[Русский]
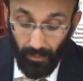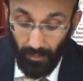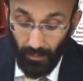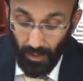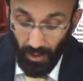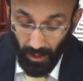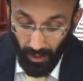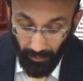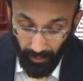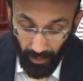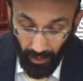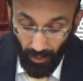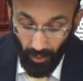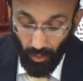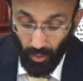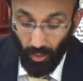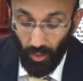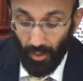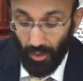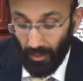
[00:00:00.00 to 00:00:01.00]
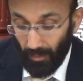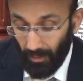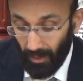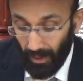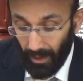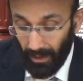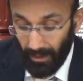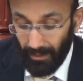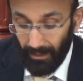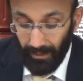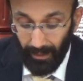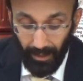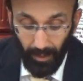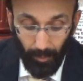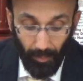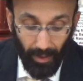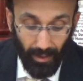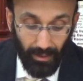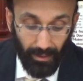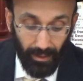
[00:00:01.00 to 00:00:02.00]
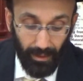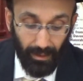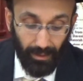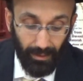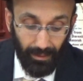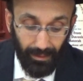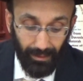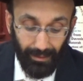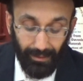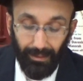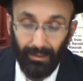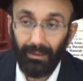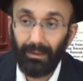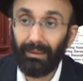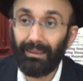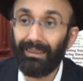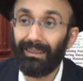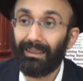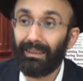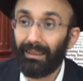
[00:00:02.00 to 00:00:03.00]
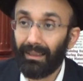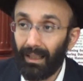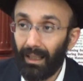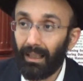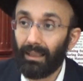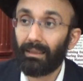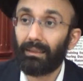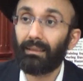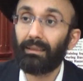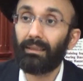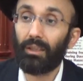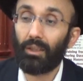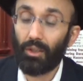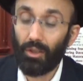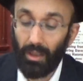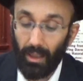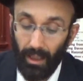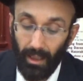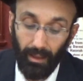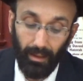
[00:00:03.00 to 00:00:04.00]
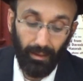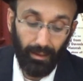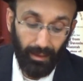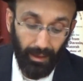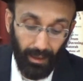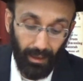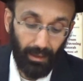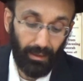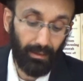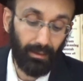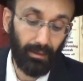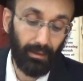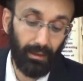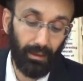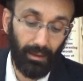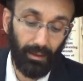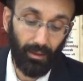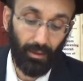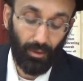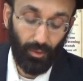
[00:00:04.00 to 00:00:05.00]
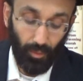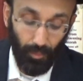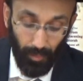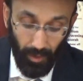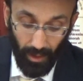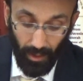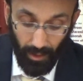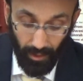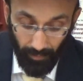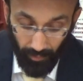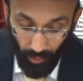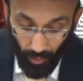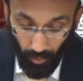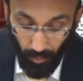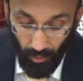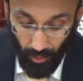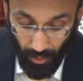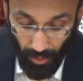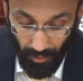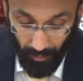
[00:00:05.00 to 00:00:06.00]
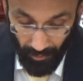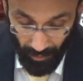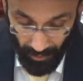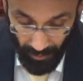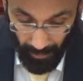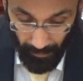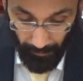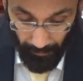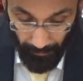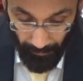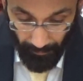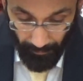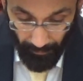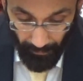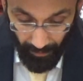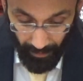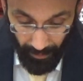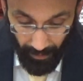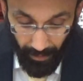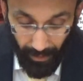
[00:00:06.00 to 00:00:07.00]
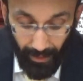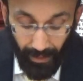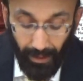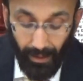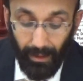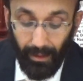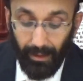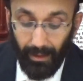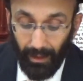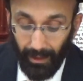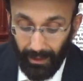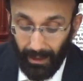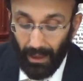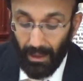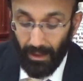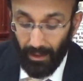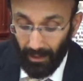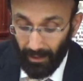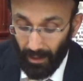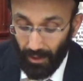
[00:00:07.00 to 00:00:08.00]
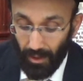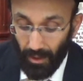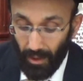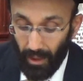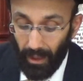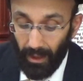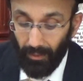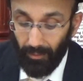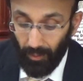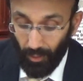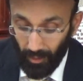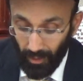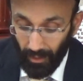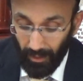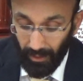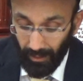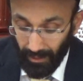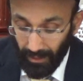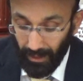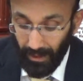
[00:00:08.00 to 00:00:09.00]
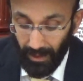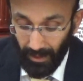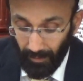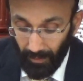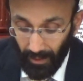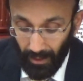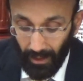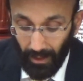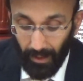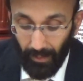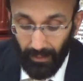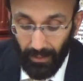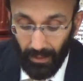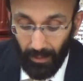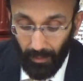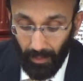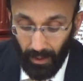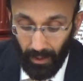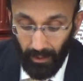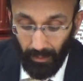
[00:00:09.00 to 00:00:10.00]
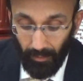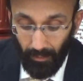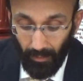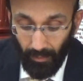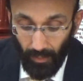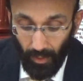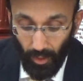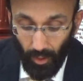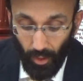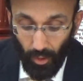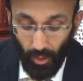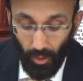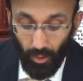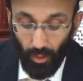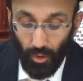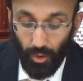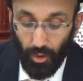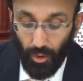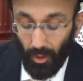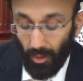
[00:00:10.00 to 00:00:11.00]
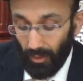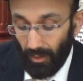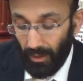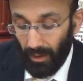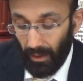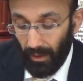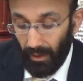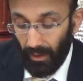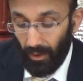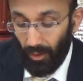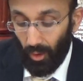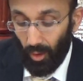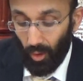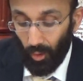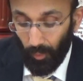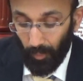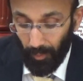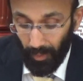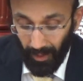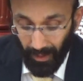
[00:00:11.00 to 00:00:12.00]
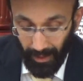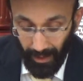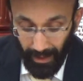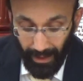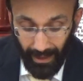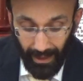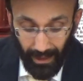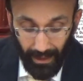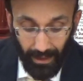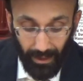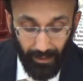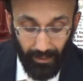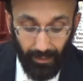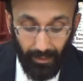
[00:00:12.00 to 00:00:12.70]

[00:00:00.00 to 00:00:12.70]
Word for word: Человек, который хочет меняться, это процесс, и каждый шаг, каждая ступенька в нем очень важна. Когда человек начинает вот это изменение в себе, то, что он делает, он питает